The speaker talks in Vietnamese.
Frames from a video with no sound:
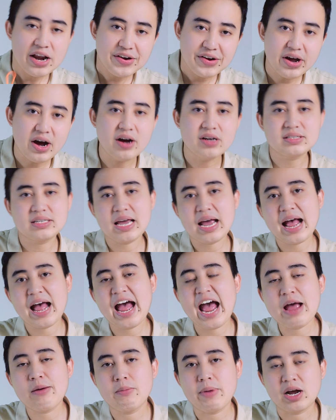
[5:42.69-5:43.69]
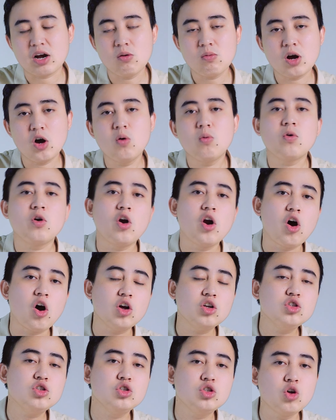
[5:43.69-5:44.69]
NCA hai 21700
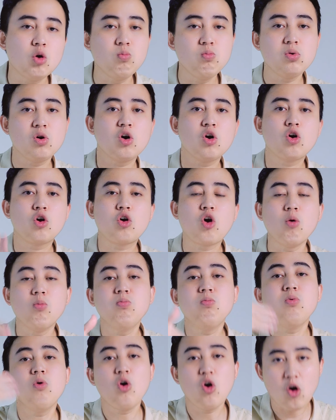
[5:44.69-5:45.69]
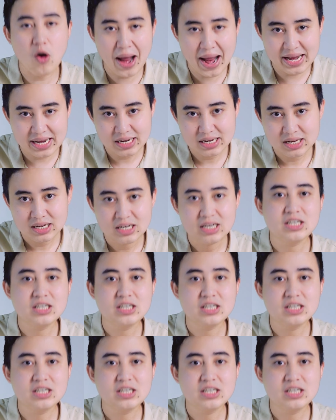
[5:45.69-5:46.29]
nó dùng cùng loại